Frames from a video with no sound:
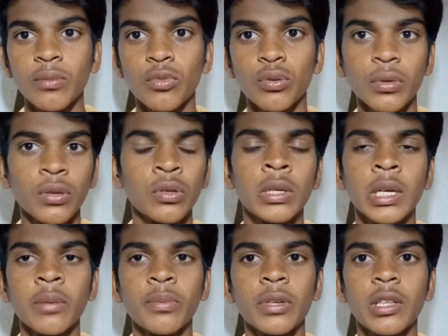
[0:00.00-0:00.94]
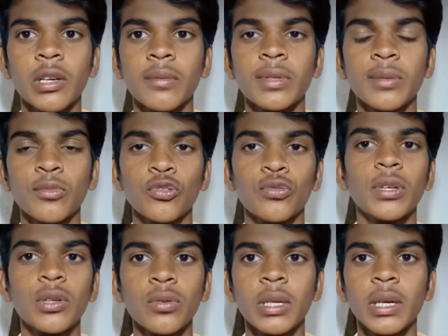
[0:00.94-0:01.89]
मूवी क्विक ऐप की तरफ से मूवी
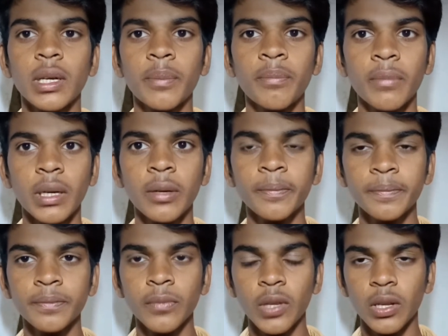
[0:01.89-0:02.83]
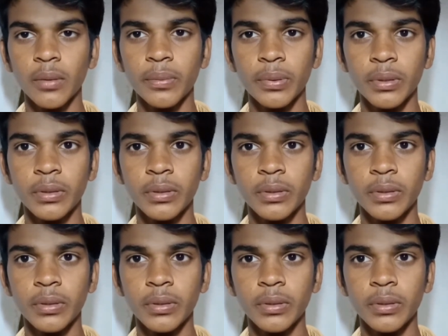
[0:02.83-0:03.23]
क्विक ऐप में अब